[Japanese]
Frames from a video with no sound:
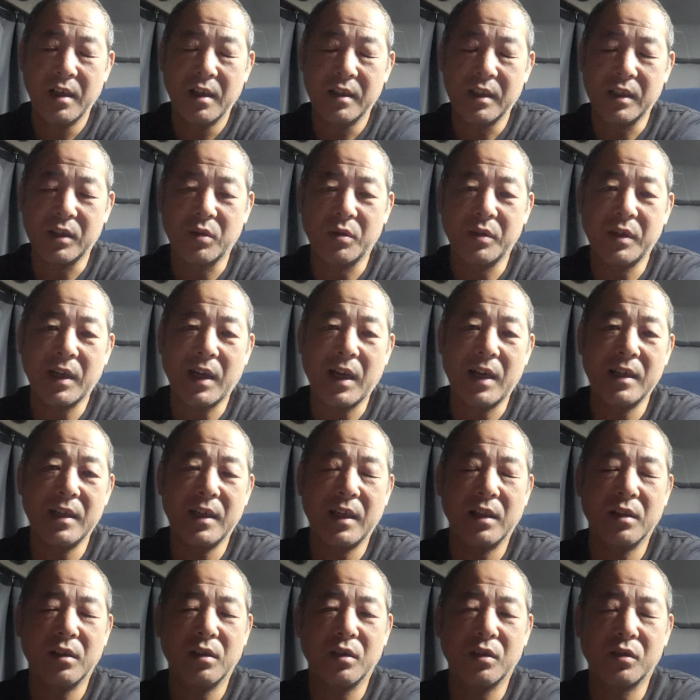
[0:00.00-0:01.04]
で、そんなかん
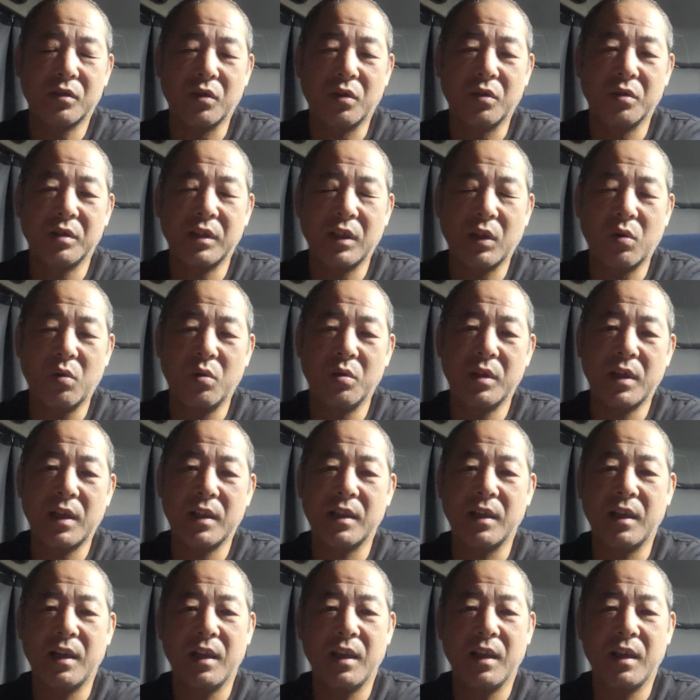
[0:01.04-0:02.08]
な、そんなこんな
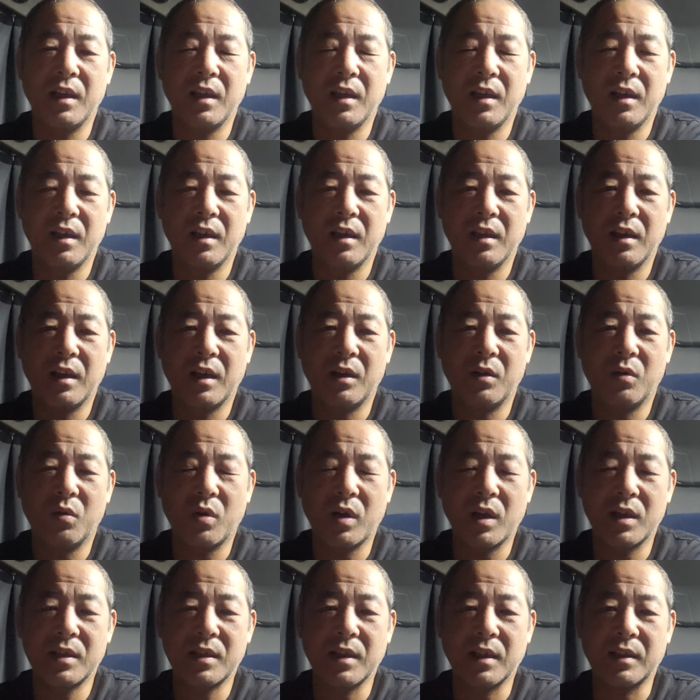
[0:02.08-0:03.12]
でね、あの、お
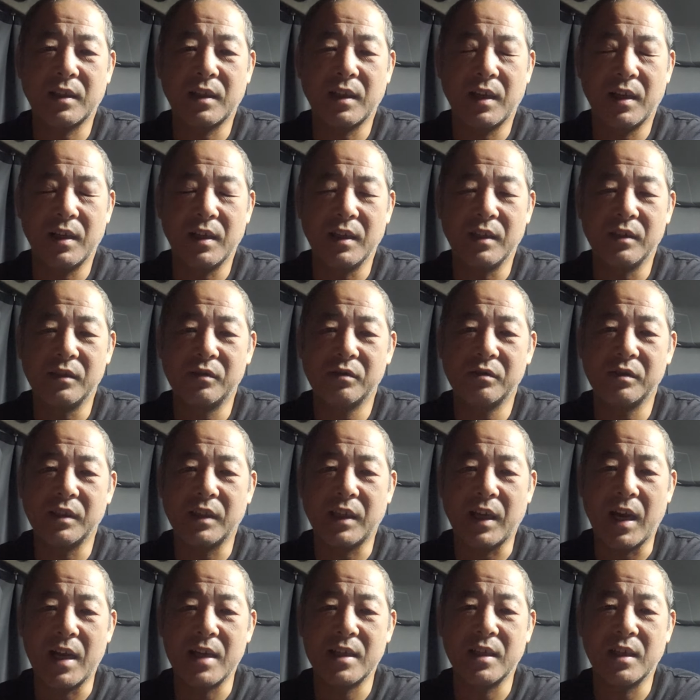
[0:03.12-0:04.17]
かしかったらね、すぐに
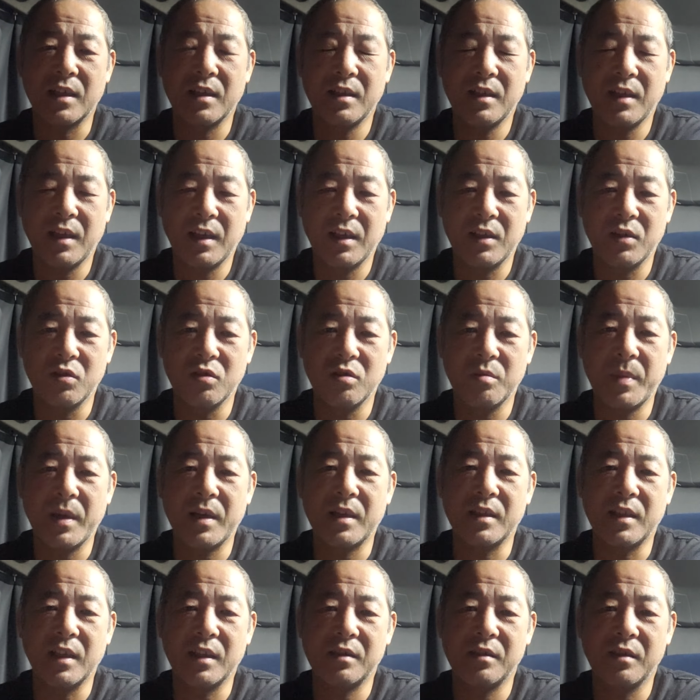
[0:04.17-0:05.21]
会社にね、言うべ
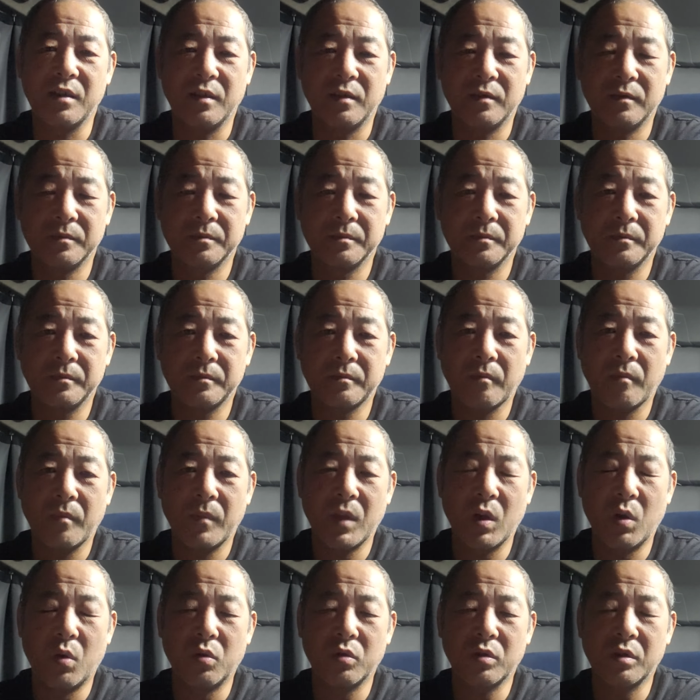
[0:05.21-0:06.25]
きですよ。
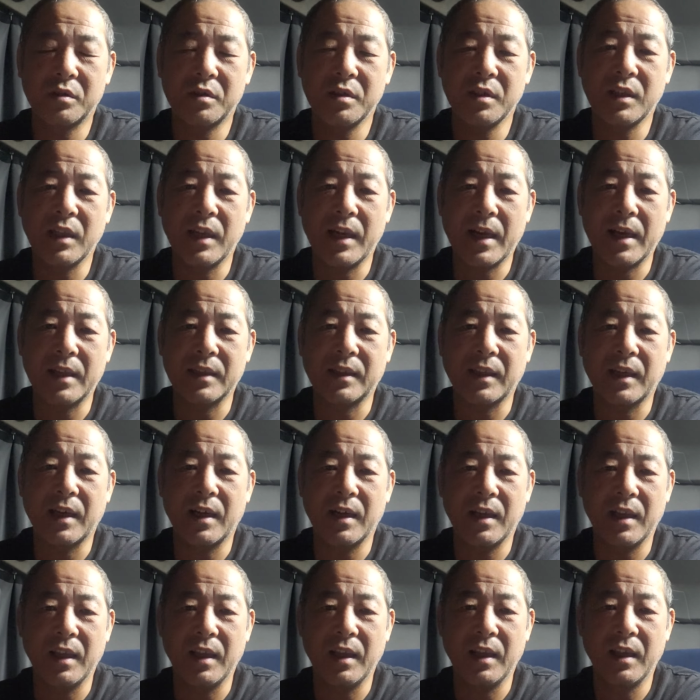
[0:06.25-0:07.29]
で、ほんとついてなかったら
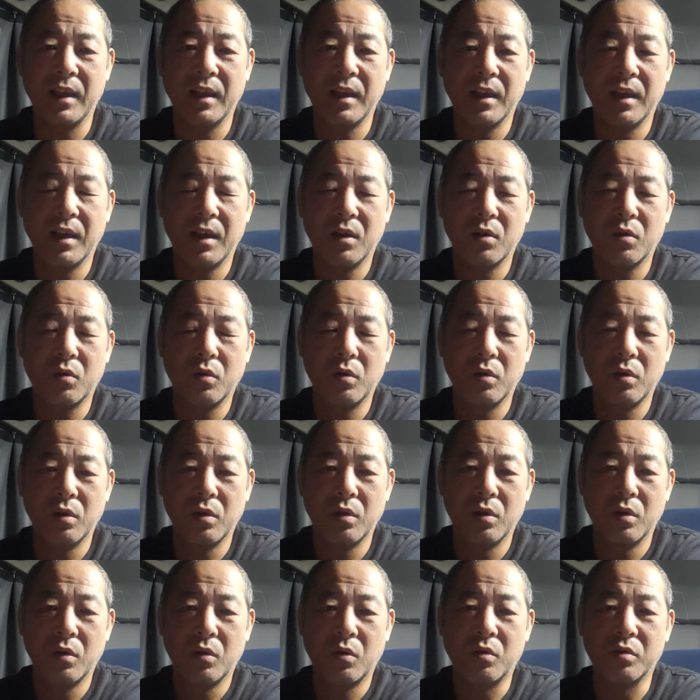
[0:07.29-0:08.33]
ね、
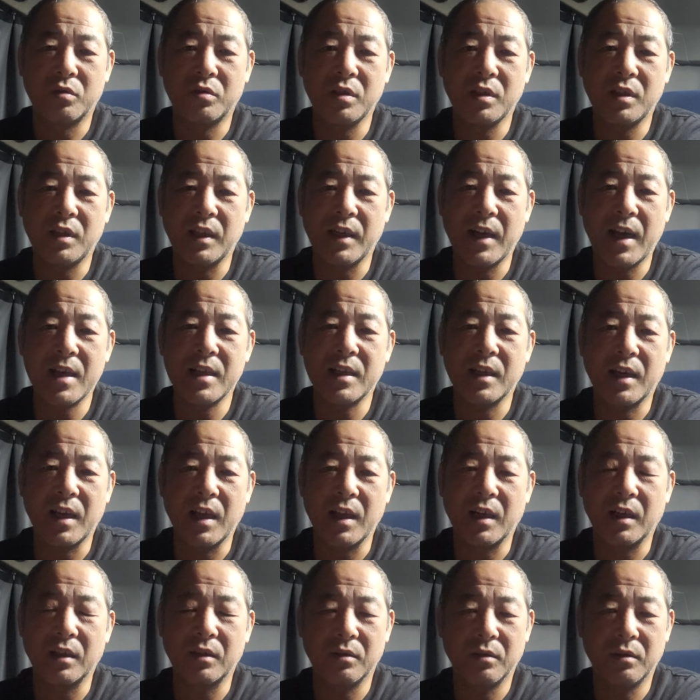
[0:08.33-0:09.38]
これついてないじゃな
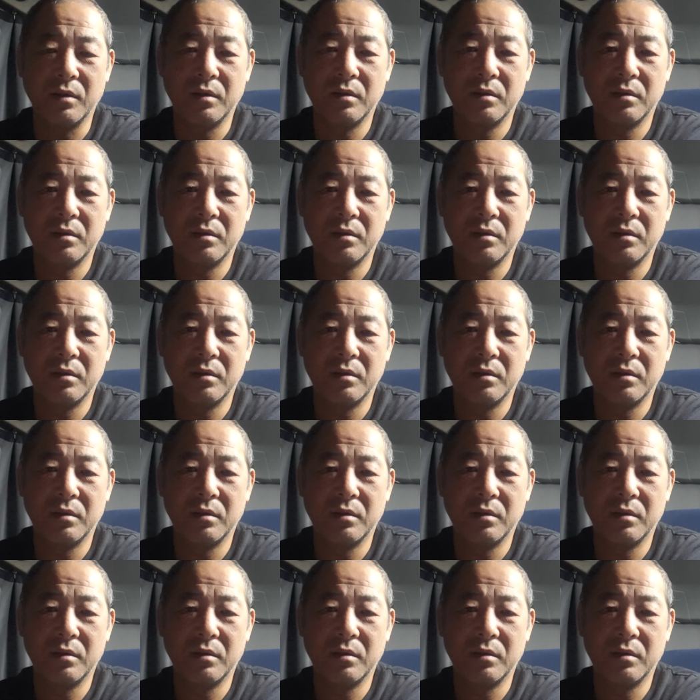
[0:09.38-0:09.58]
いかと。